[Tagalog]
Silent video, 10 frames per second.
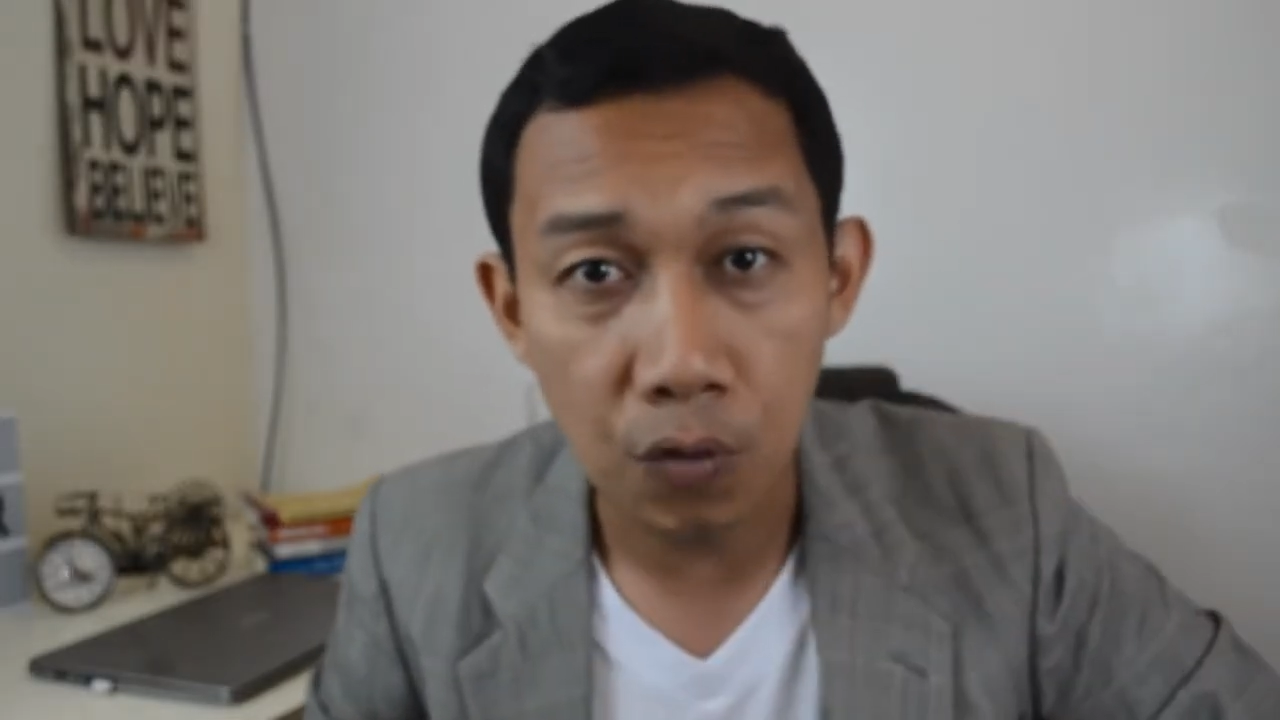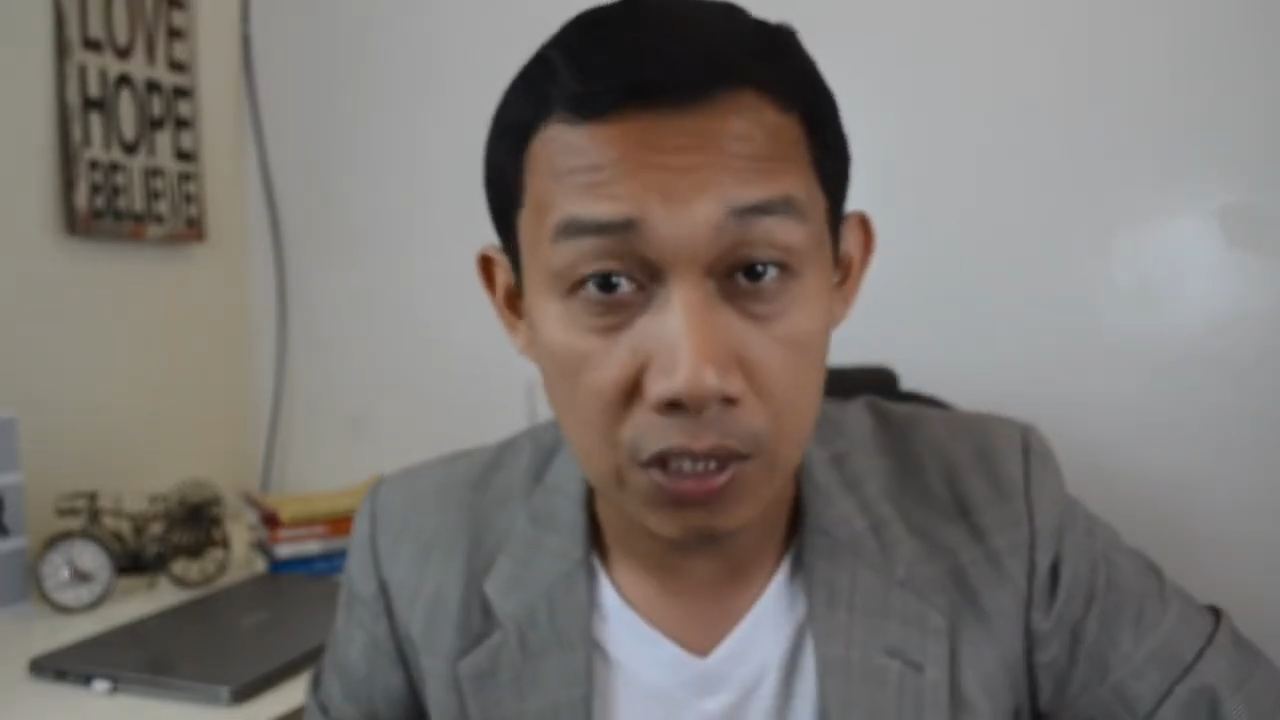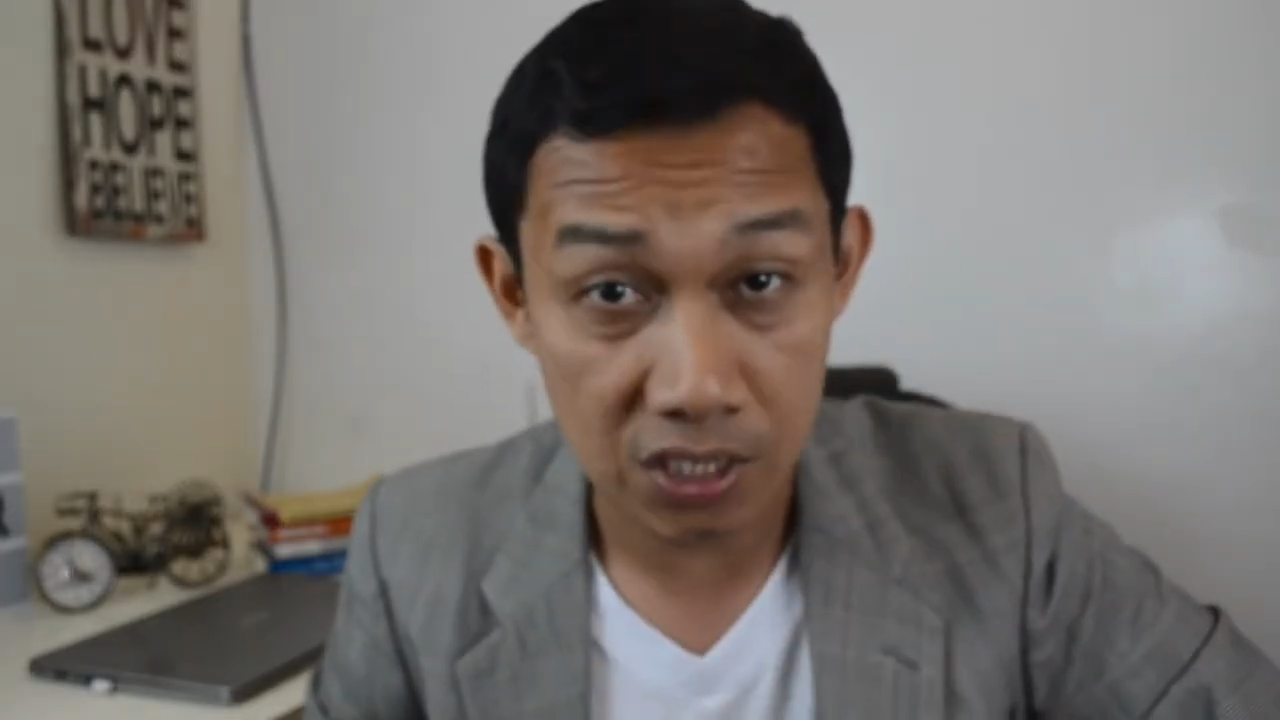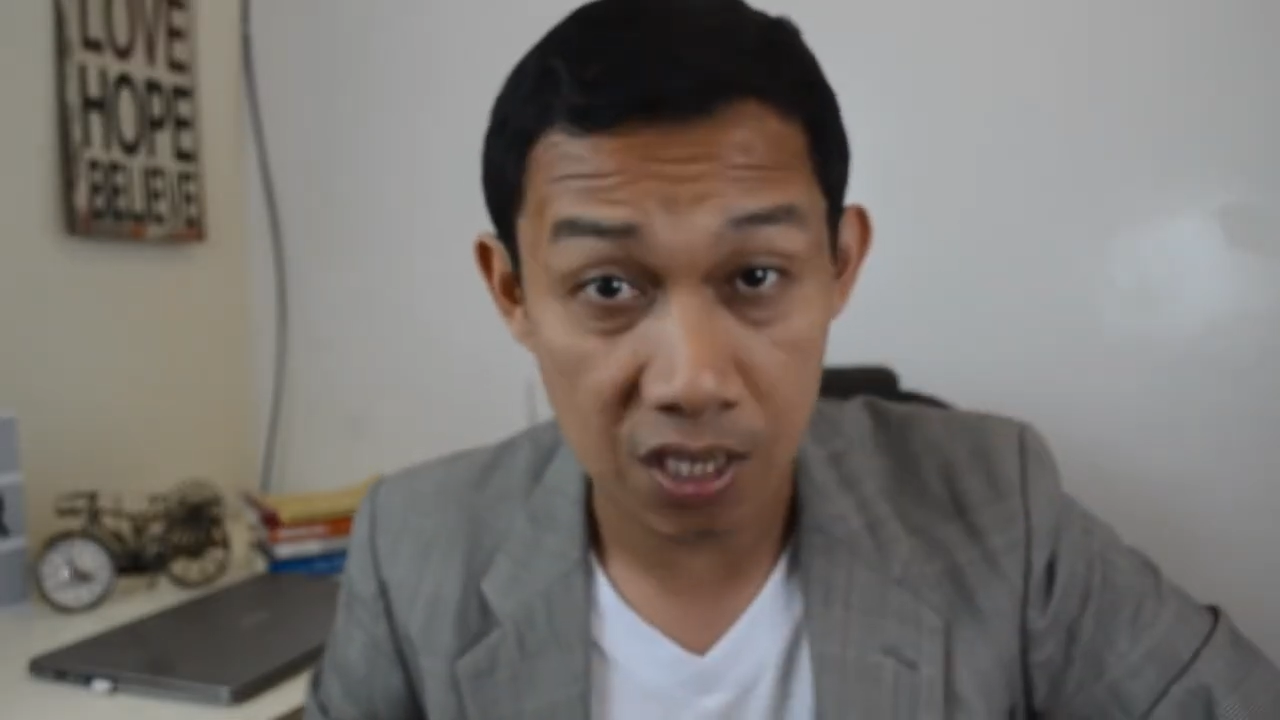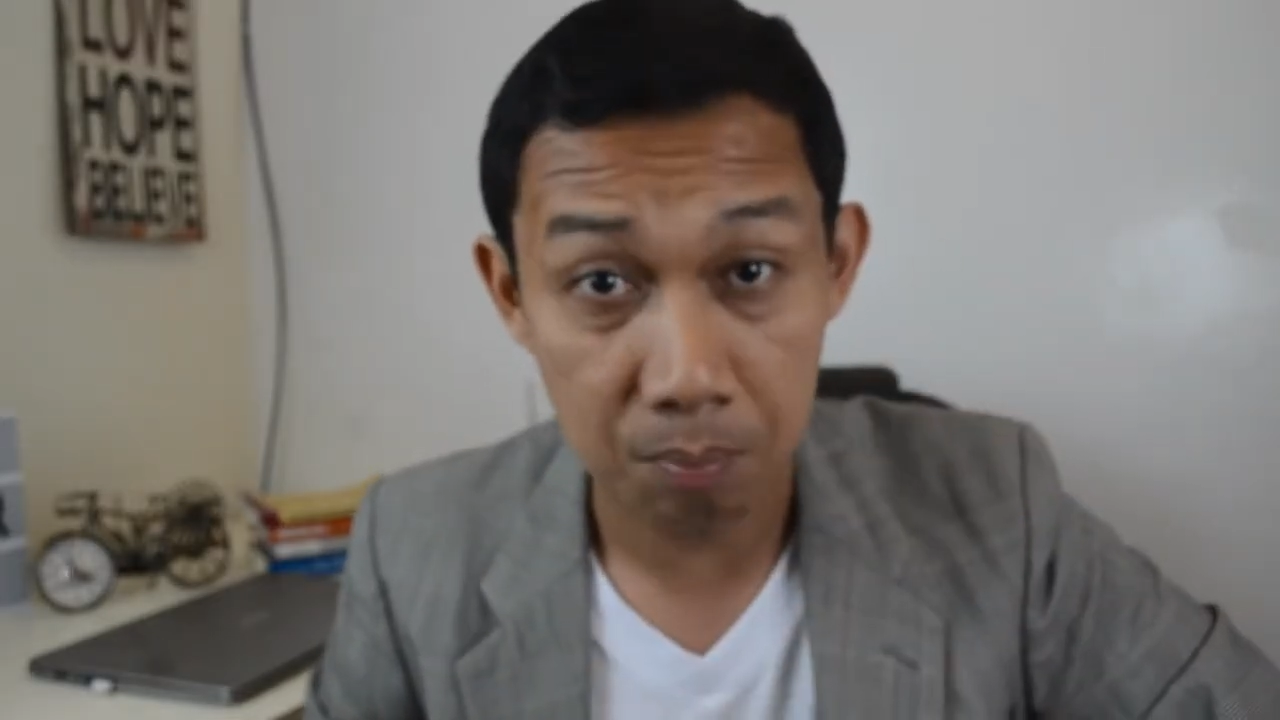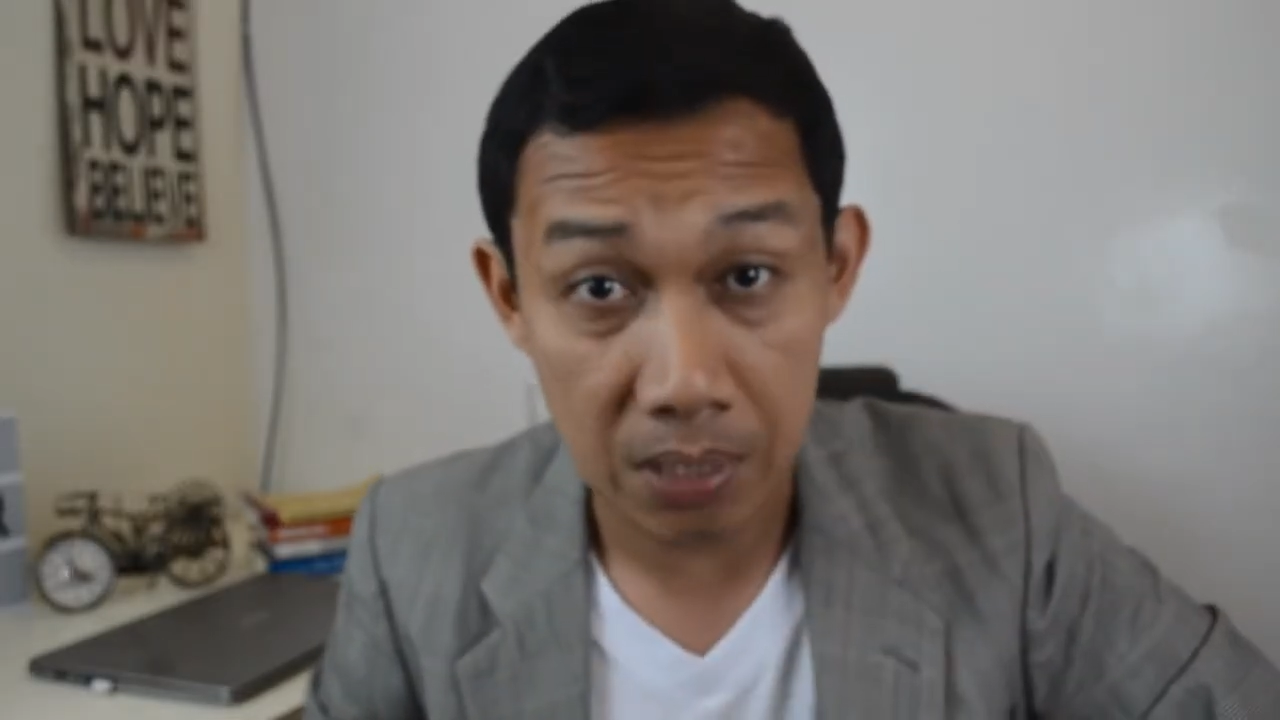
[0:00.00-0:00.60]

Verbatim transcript: full step